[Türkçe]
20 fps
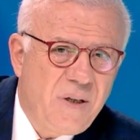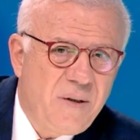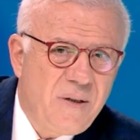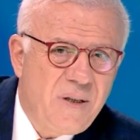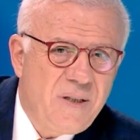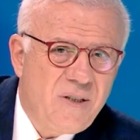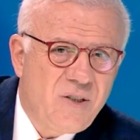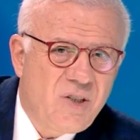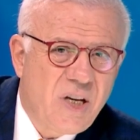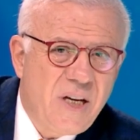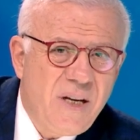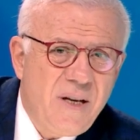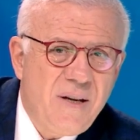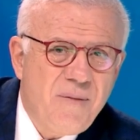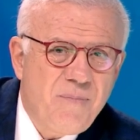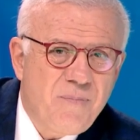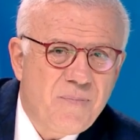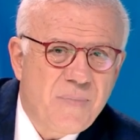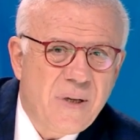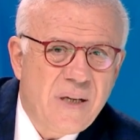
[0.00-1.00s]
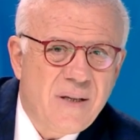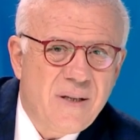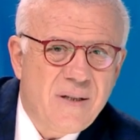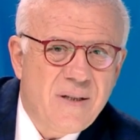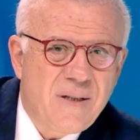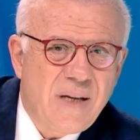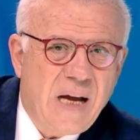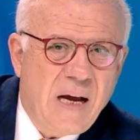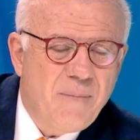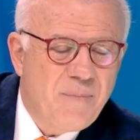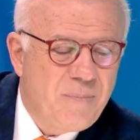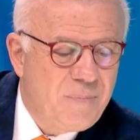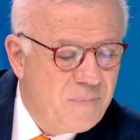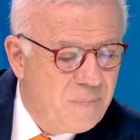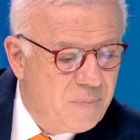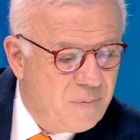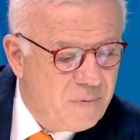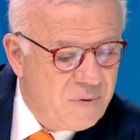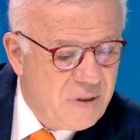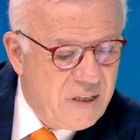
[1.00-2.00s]
şeyi e, yani
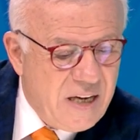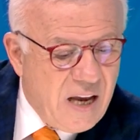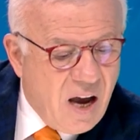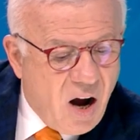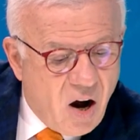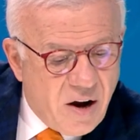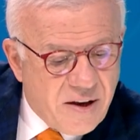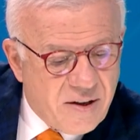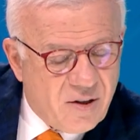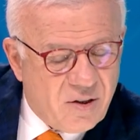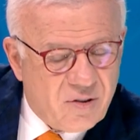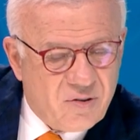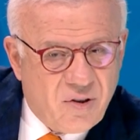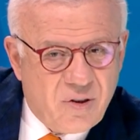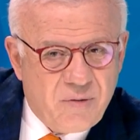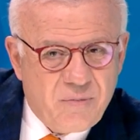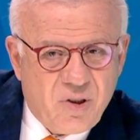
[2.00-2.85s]
niye ayrıldın?